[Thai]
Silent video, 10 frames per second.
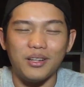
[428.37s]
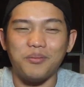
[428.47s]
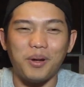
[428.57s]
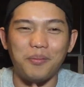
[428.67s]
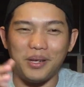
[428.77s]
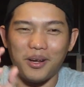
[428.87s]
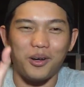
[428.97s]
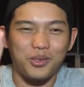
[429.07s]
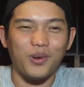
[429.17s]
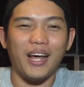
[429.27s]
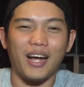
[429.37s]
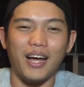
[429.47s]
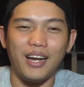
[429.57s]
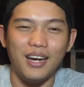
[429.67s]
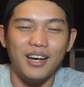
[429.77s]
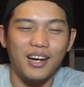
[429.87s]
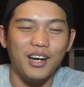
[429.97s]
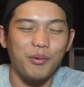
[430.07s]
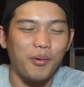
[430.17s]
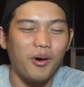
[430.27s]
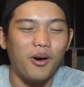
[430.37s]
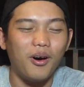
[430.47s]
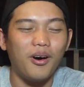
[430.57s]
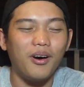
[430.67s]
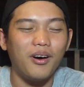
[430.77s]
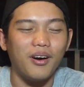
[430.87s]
คือไม่มีทอตัวเด็กไงในเรื่องก็เลยแบบ อ๋อ